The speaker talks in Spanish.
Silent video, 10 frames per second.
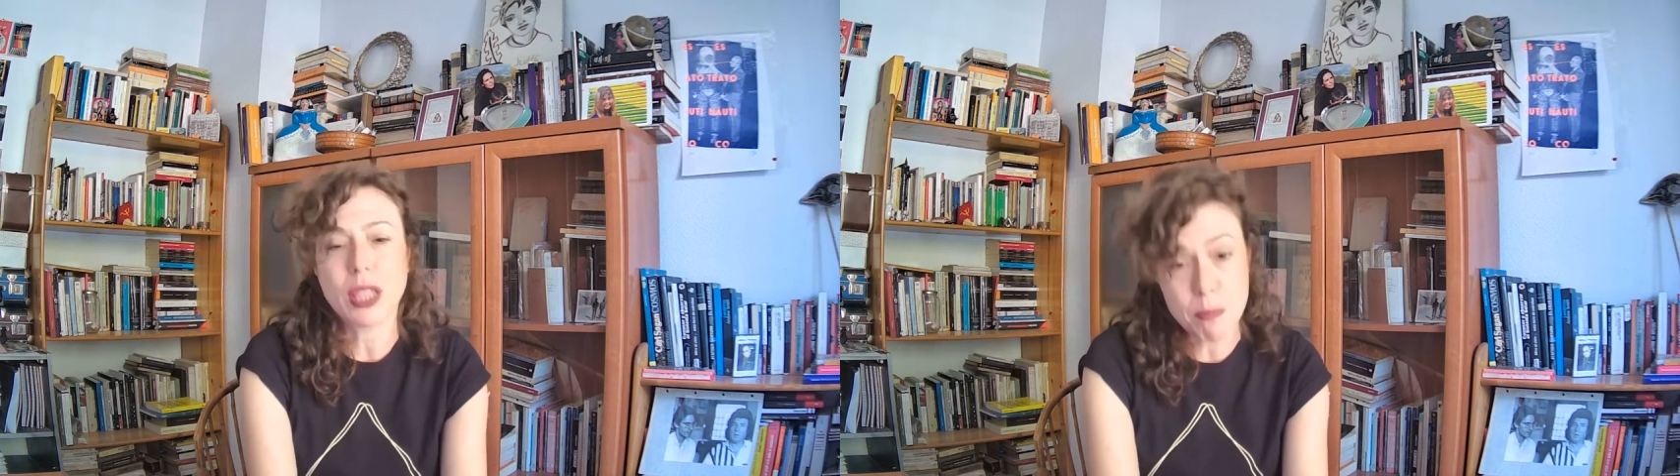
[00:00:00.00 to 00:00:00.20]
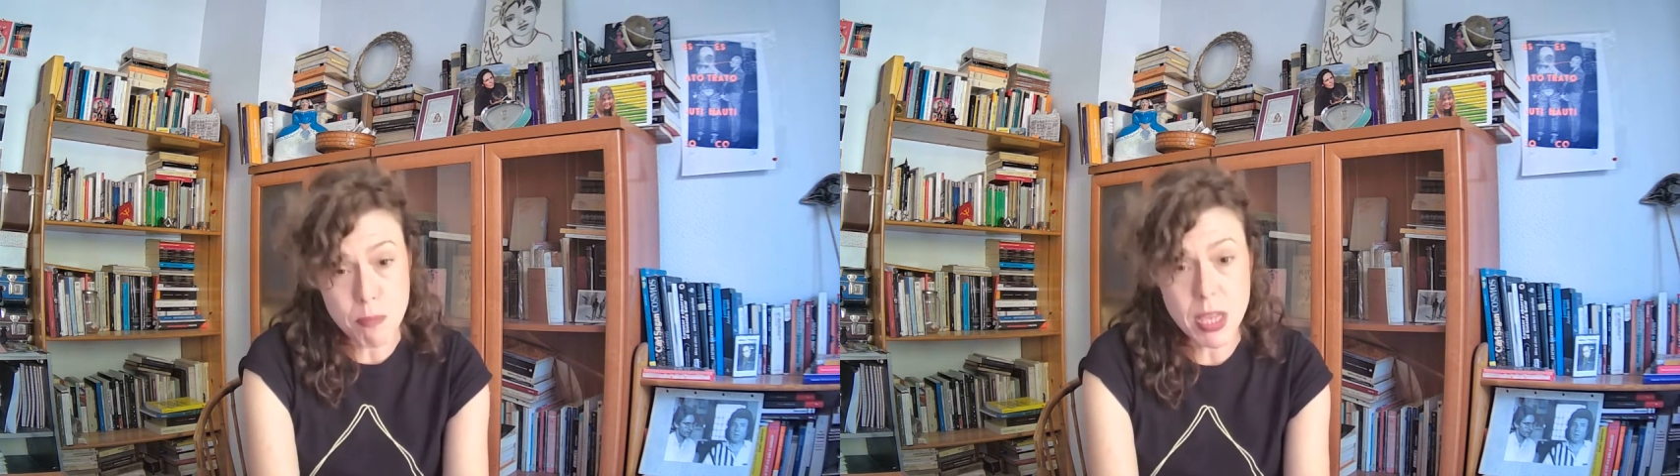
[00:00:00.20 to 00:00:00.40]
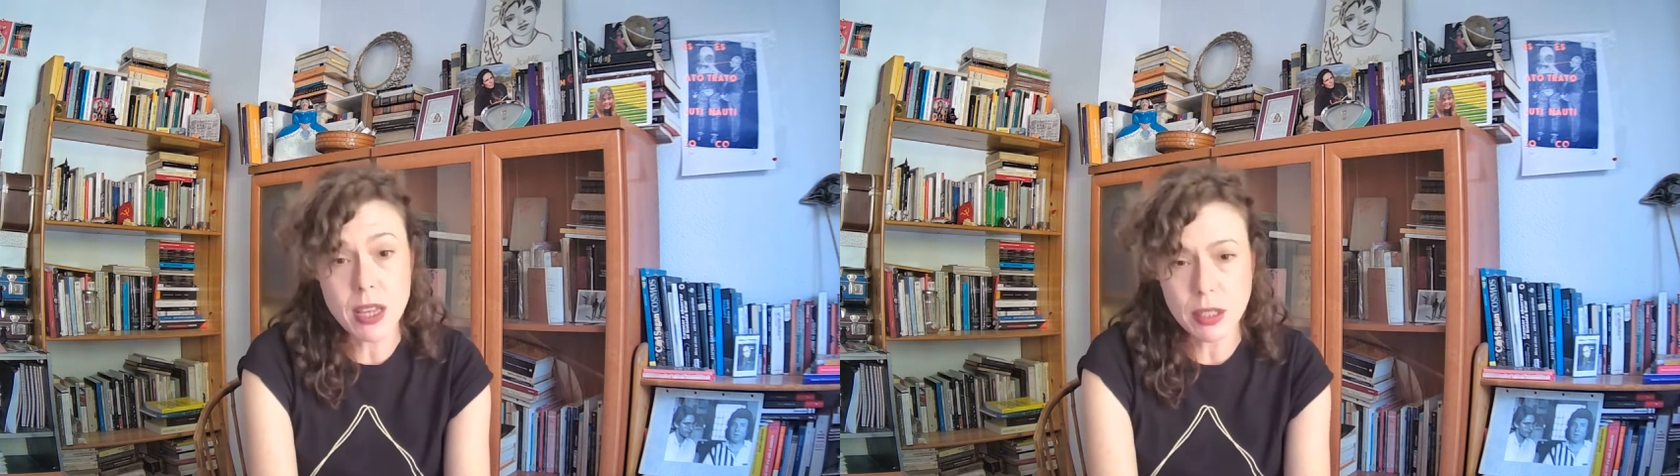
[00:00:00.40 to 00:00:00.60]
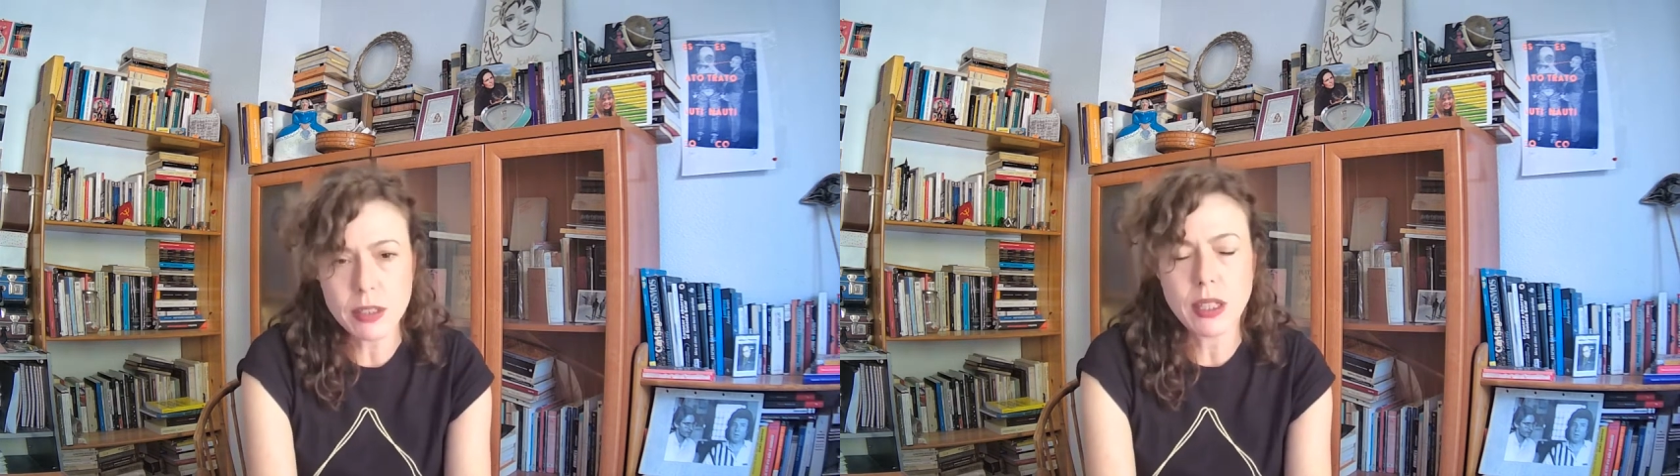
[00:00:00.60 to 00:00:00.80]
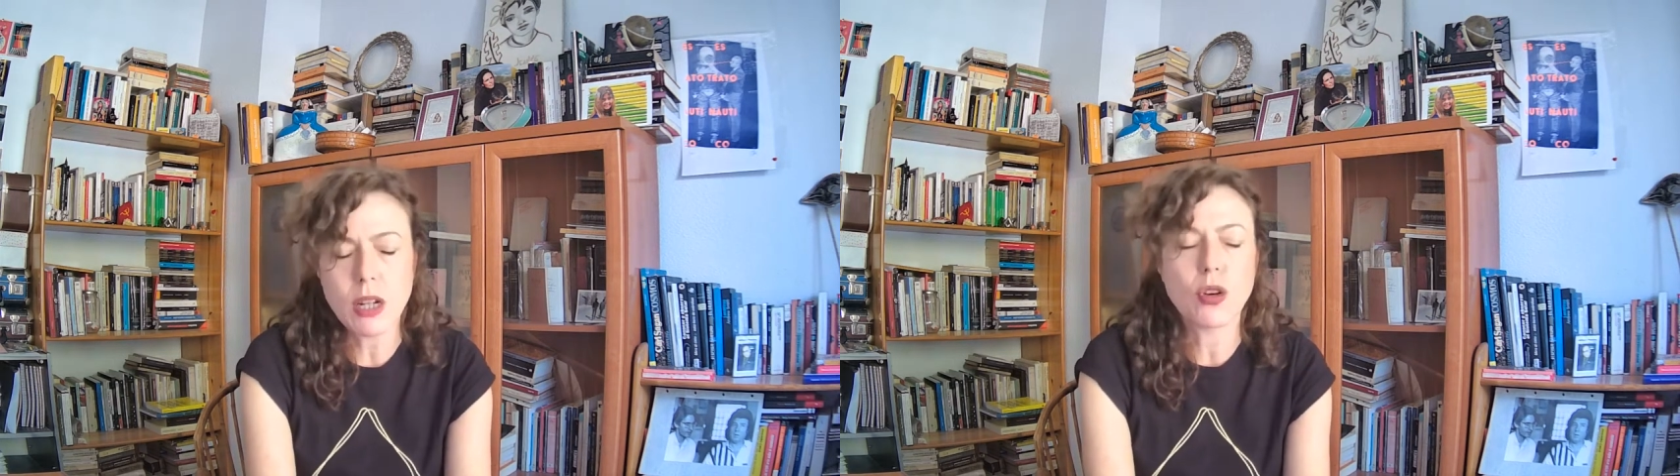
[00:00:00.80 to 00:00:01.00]

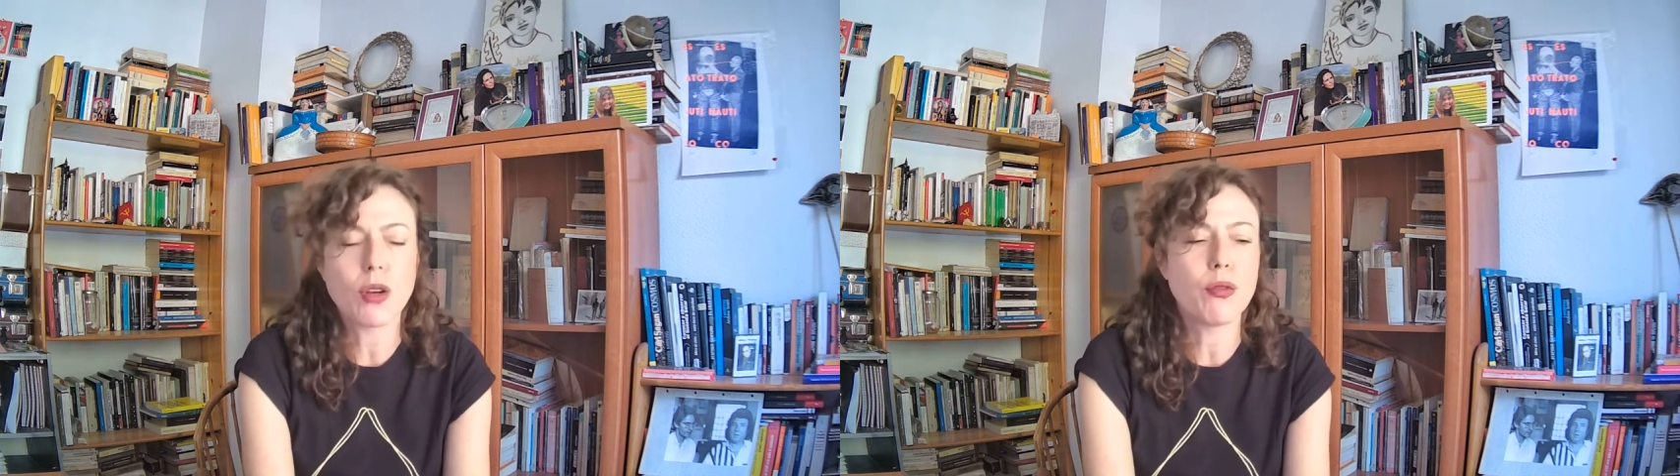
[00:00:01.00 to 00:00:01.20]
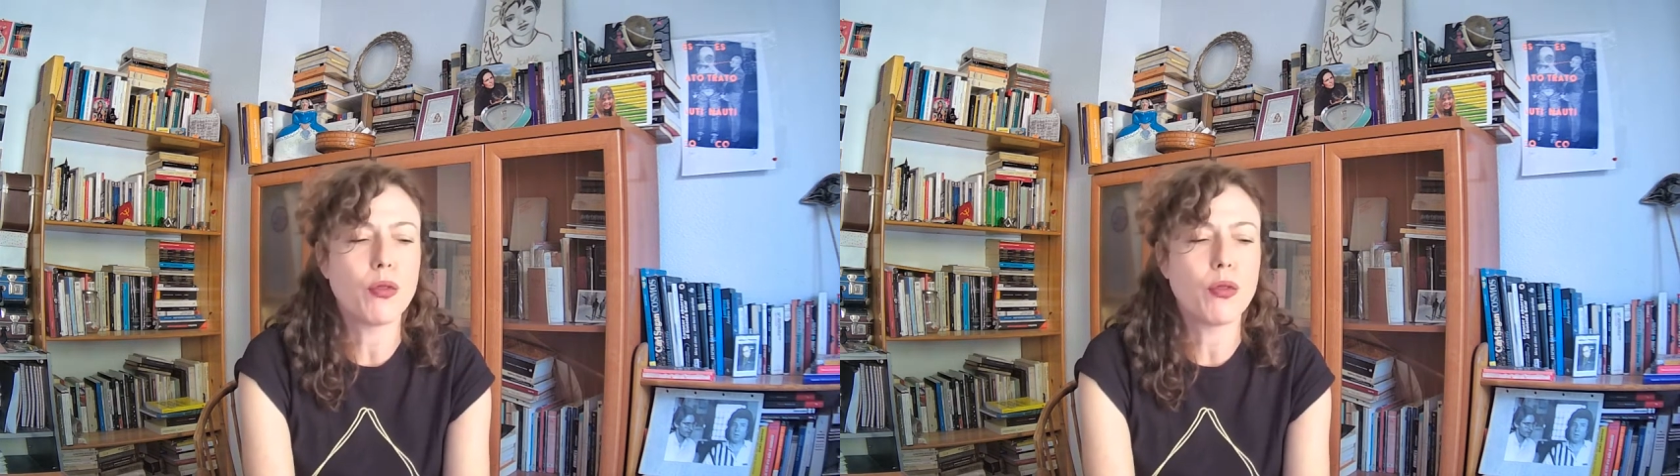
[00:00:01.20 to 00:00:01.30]
también de los que